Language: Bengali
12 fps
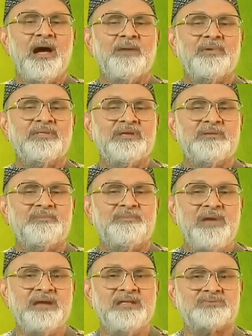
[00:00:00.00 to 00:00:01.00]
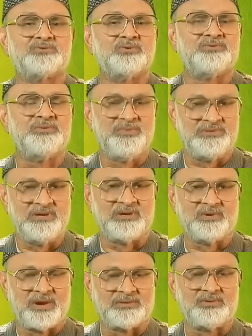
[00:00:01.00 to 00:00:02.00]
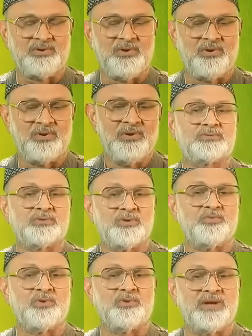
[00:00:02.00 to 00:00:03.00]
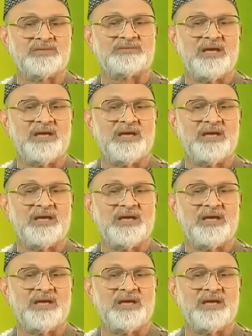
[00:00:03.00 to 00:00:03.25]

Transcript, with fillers: আমাদের ব্রেনের শক্তি বৃদ্ধি করার জন্য চর্মরোগ আছে